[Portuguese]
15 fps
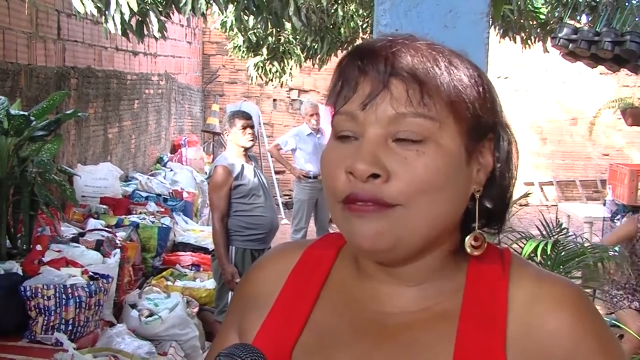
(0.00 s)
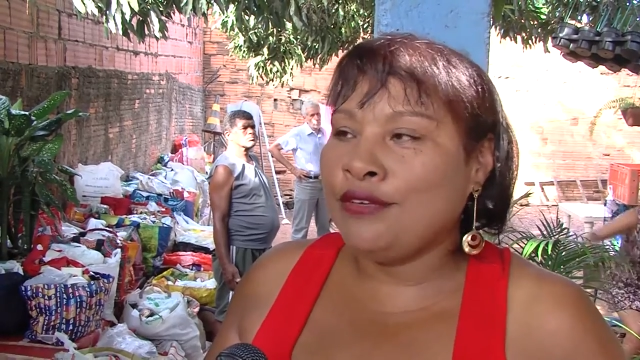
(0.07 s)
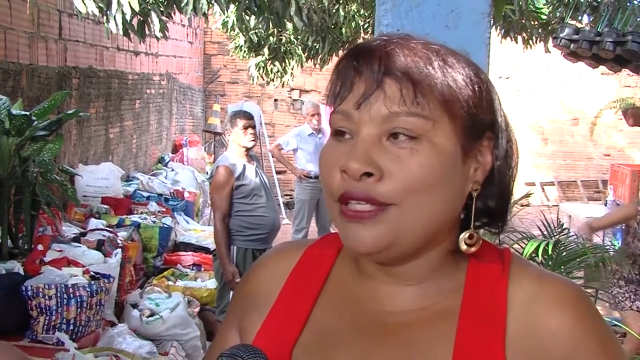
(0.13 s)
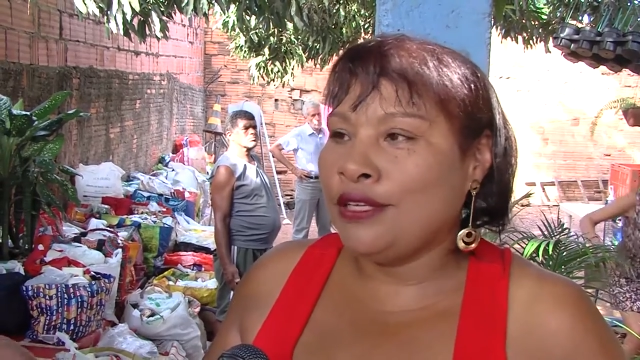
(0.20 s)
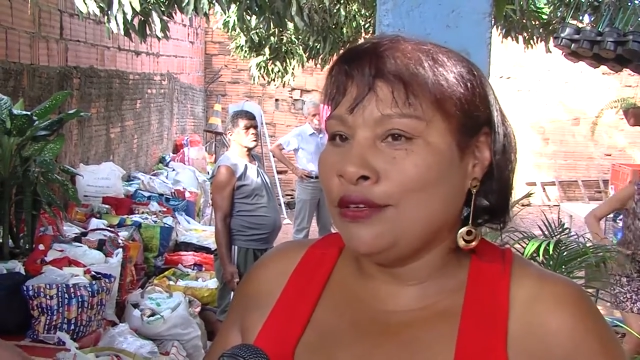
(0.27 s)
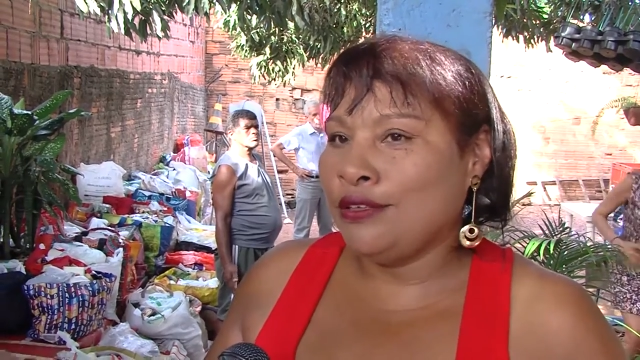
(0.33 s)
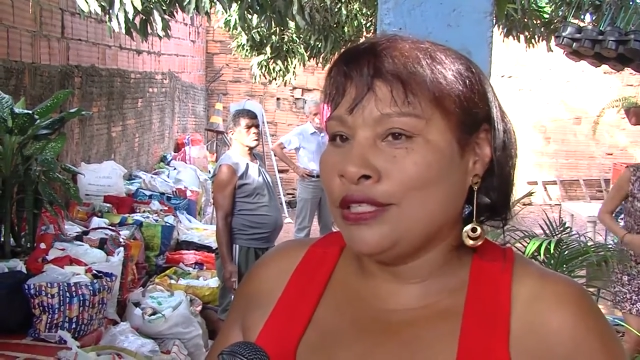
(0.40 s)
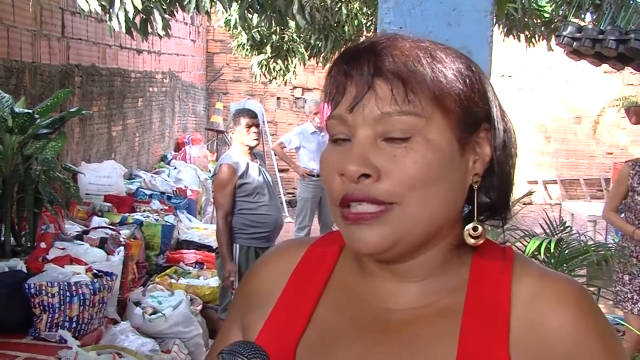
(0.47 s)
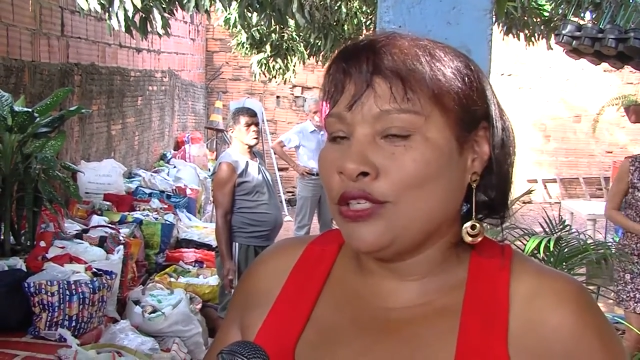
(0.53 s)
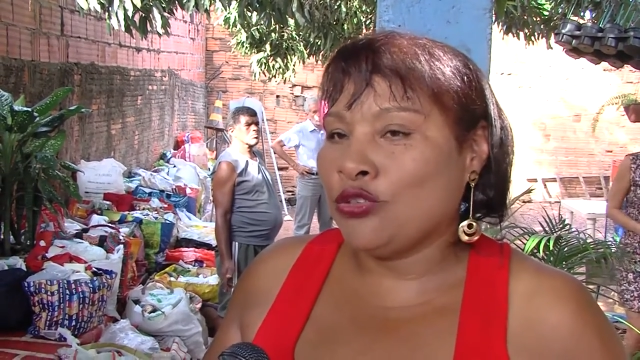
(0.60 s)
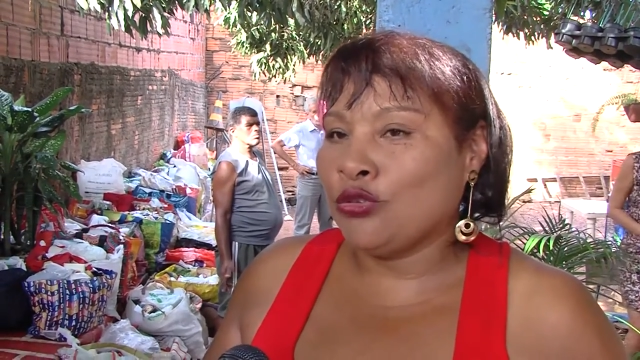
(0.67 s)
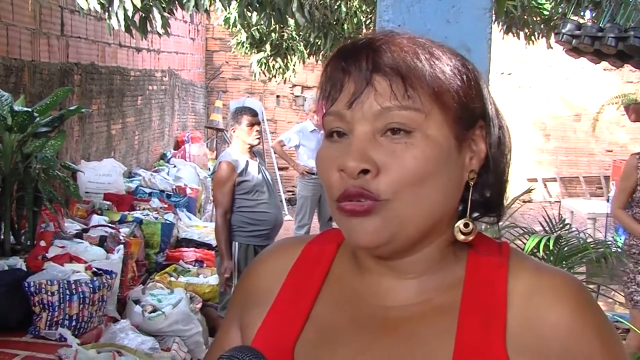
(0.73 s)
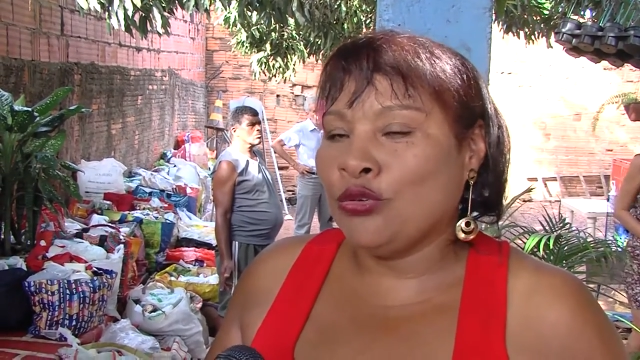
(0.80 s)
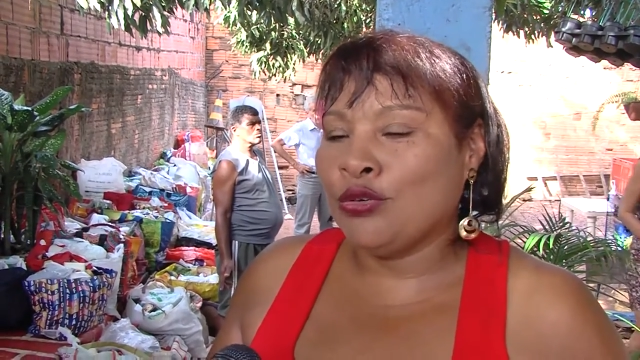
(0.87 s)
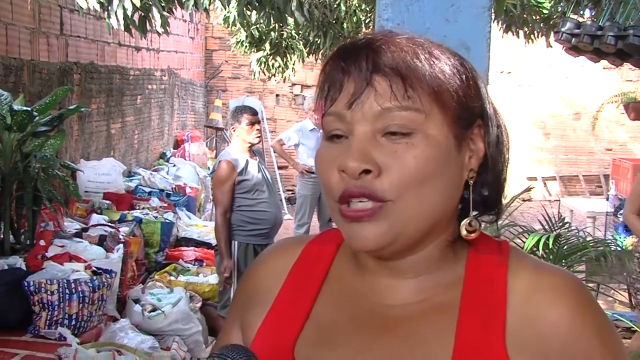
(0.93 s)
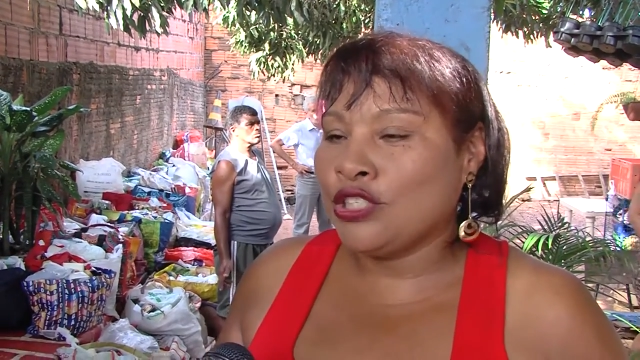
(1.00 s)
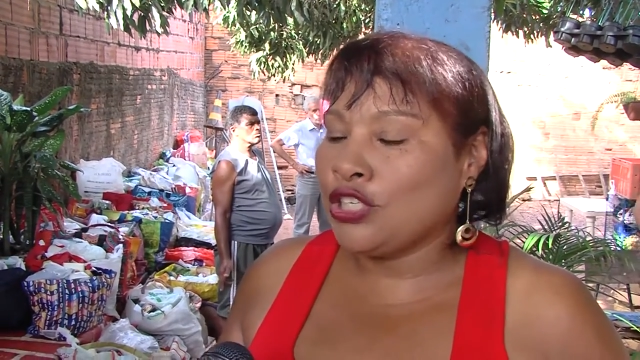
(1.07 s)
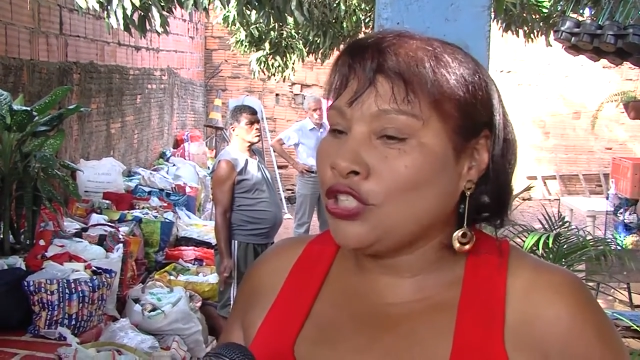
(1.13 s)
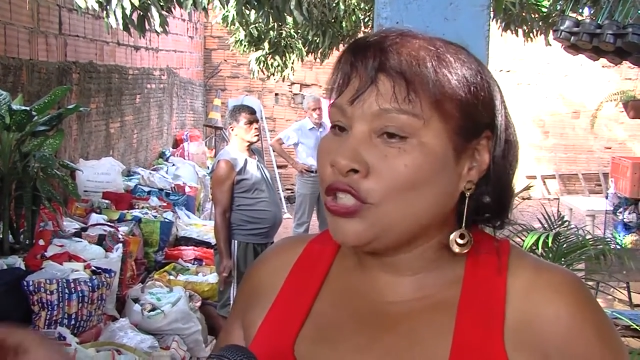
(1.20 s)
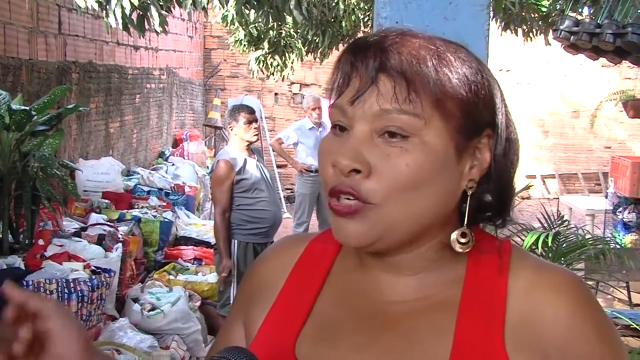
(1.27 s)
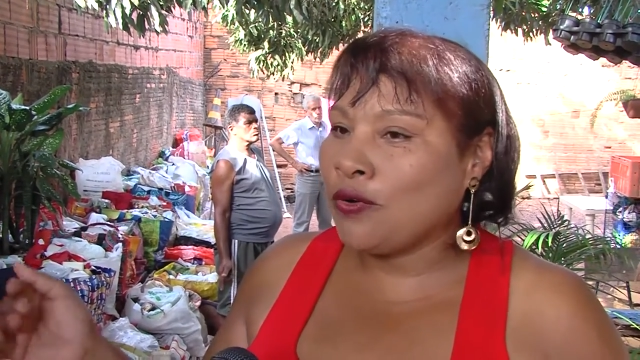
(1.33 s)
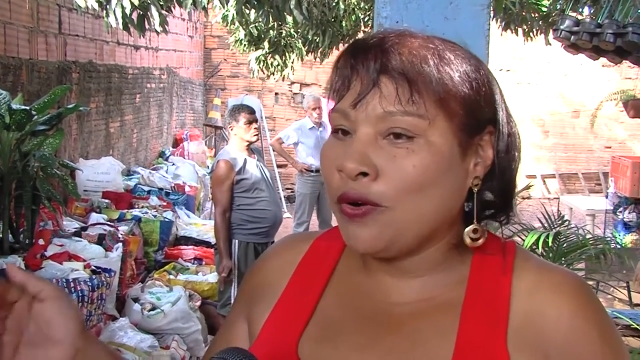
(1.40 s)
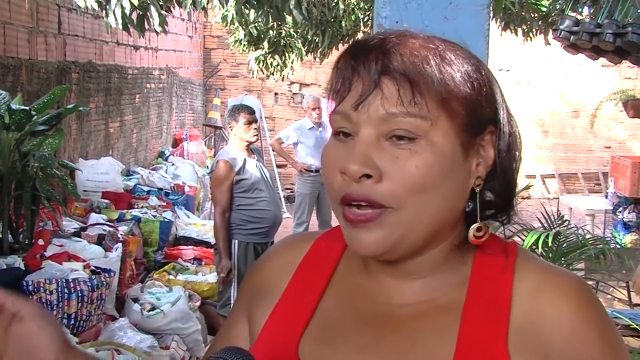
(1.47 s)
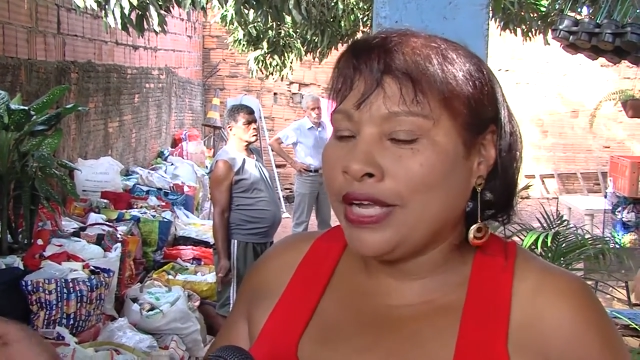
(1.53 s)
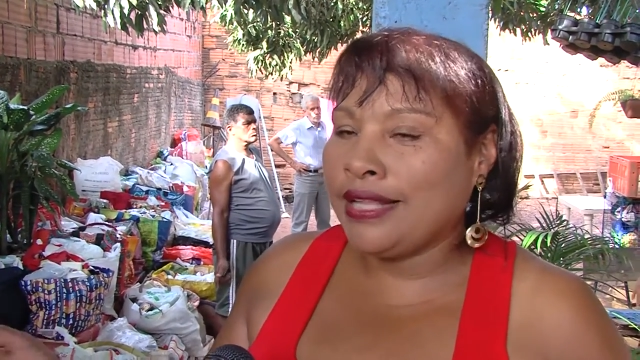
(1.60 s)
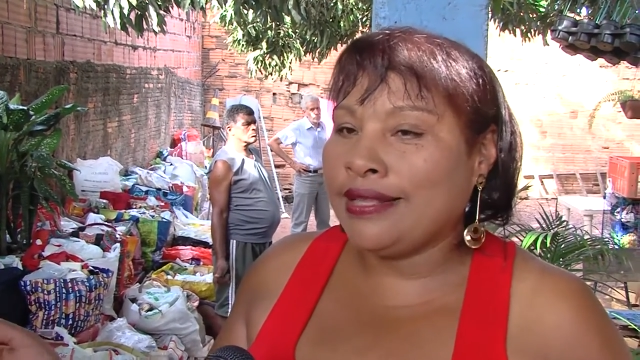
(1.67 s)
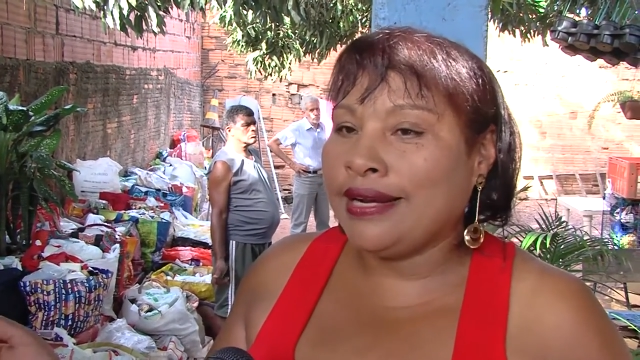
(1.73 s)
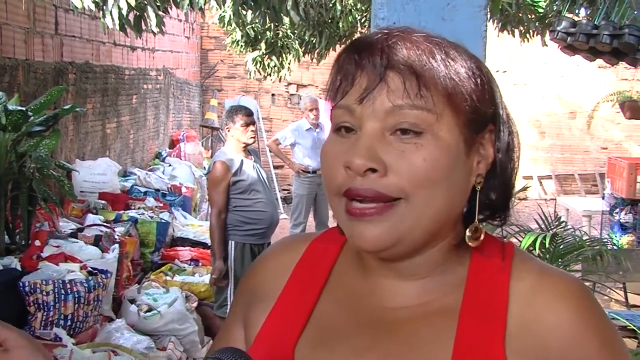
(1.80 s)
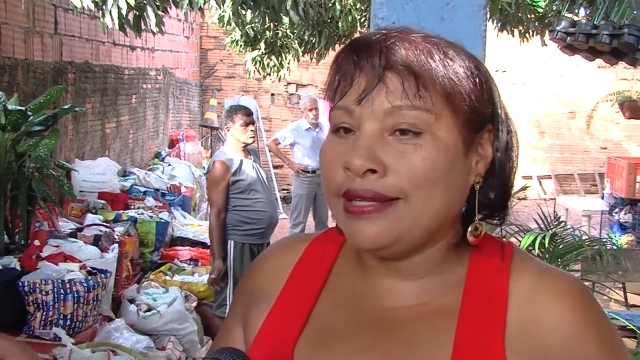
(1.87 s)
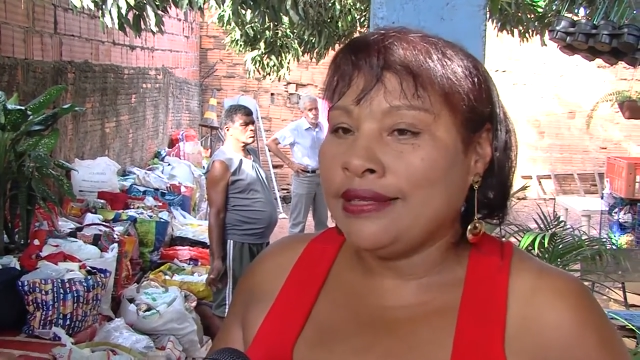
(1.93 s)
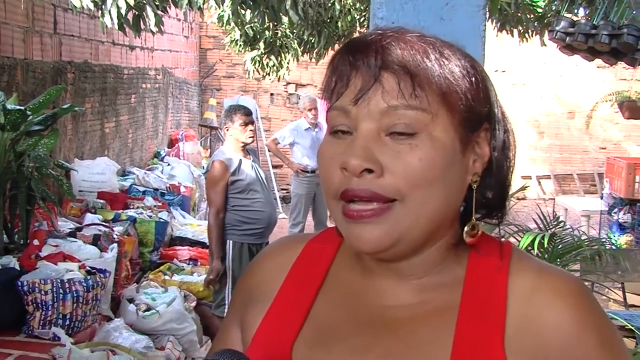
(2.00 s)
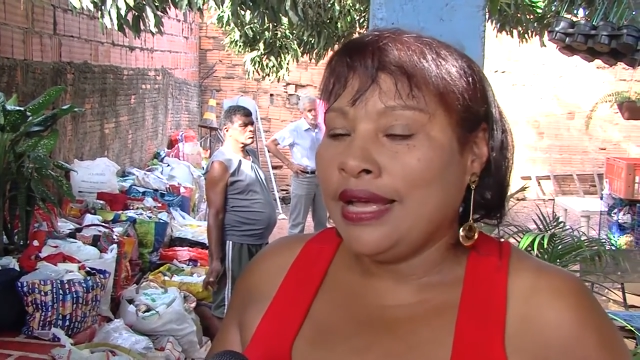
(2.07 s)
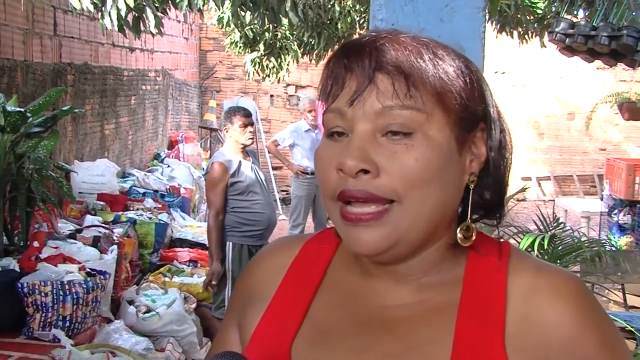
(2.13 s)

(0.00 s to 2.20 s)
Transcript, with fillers: vida nos ajudou, a gente corre atrás.